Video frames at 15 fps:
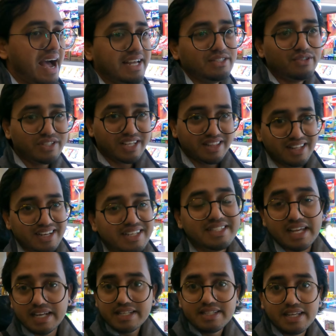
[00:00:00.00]
వాయిస్ వచ్చిందంటే
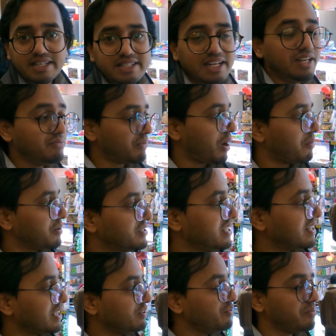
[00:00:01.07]
చలి చలి చలి మామూలు
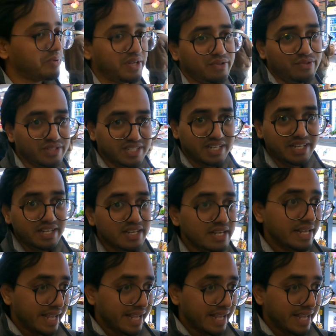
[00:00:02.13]
చలి కదా విపరీతమైన చలి